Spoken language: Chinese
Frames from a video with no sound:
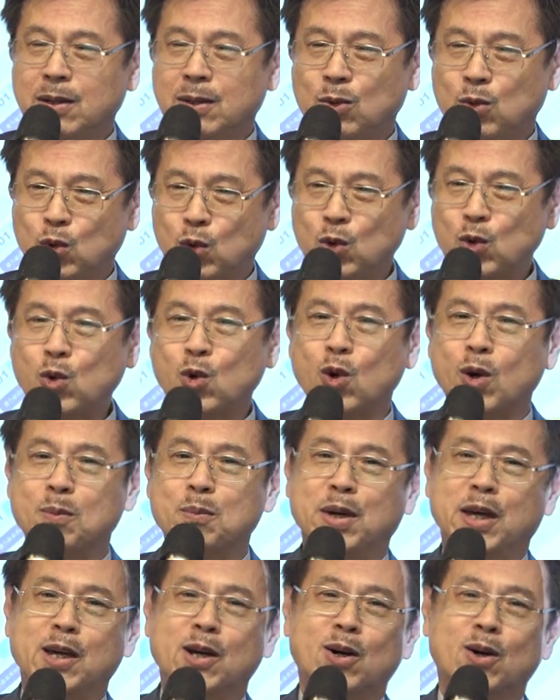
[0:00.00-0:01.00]
如果
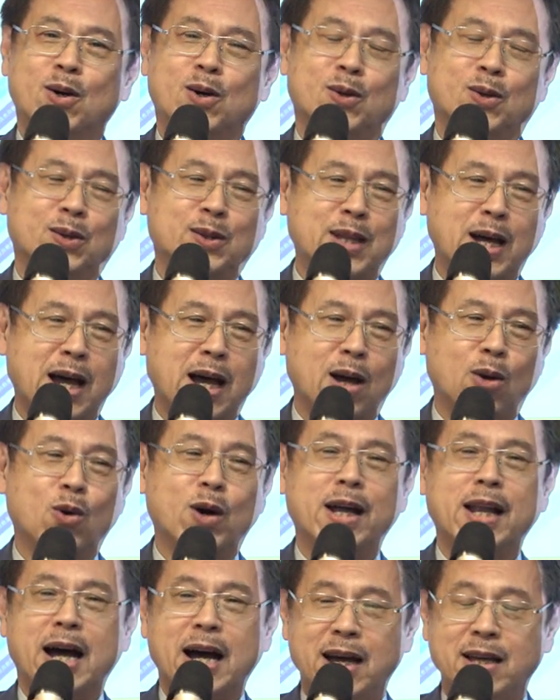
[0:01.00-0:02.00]
没有台
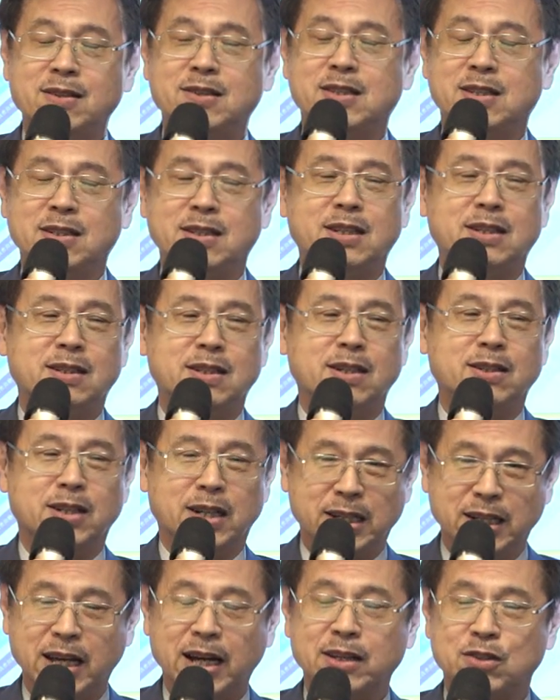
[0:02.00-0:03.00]
湾 ICT 的
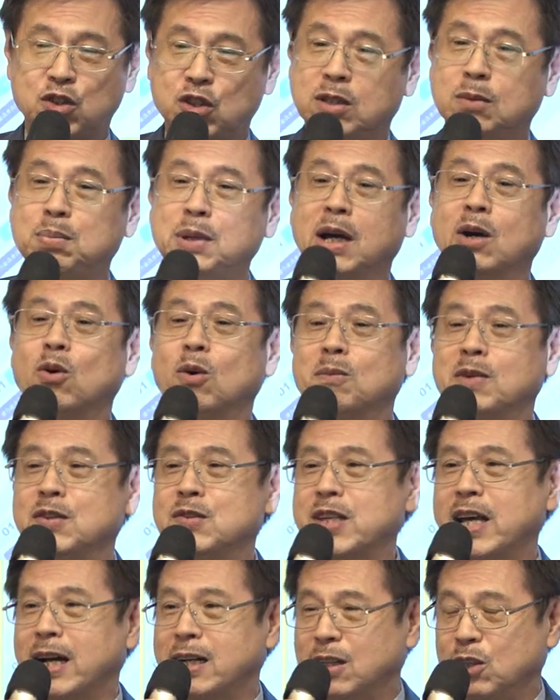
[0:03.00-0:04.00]
能量，即便我们
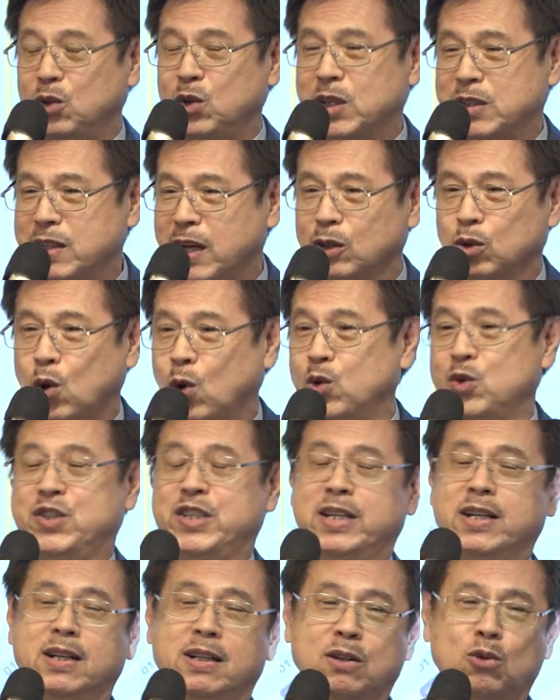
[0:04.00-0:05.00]
在合约上妥
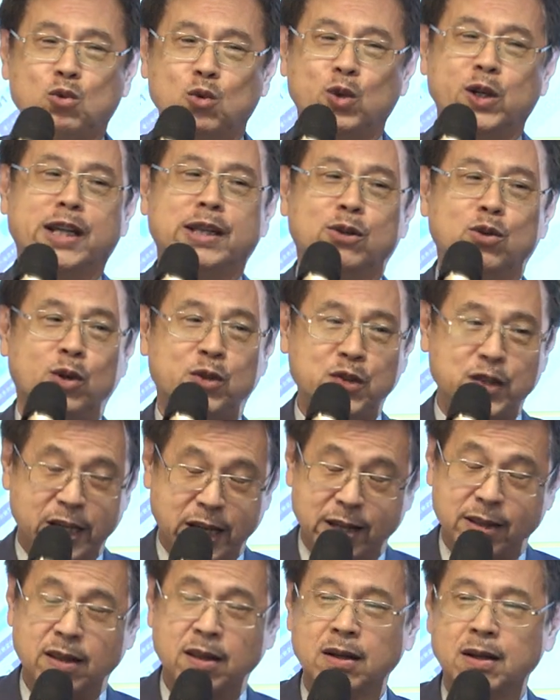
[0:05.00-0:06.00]
协了，付了很多
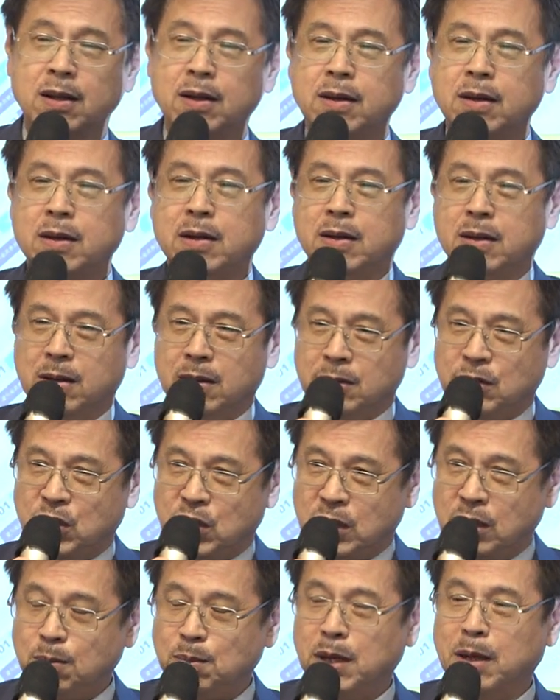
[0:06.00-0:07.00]
钱，
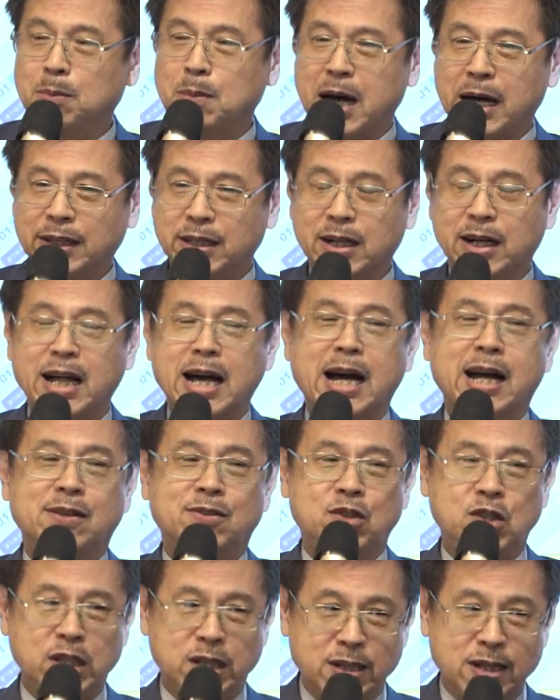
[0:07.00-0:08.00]
即便马特拉
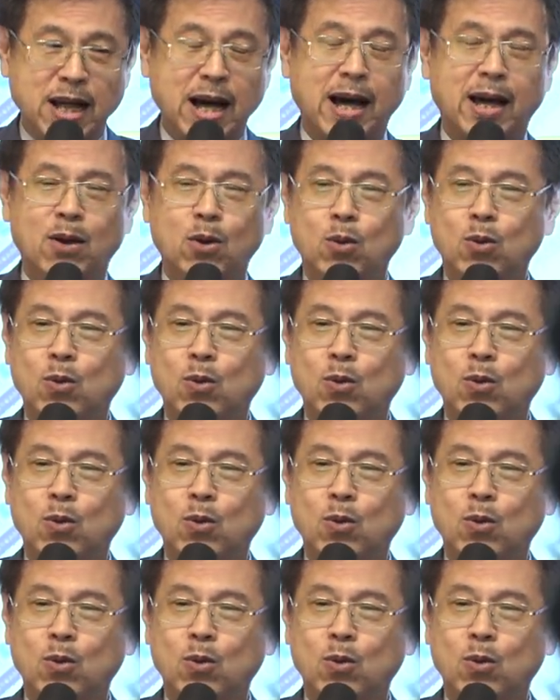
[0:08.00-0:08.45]
进来，